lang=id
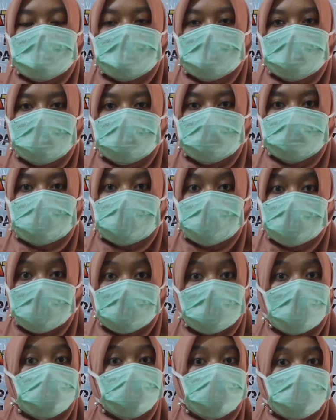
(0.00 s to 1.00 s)
uh, perlu
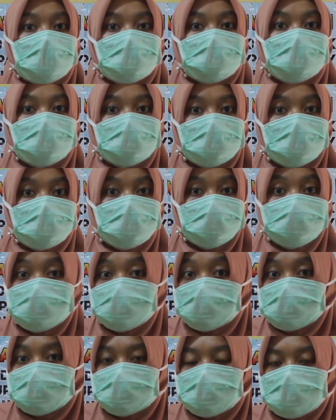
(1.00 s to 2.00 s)
dilakukan agar ibu
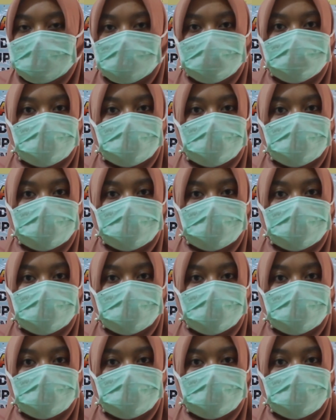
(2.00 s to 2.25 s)
tidak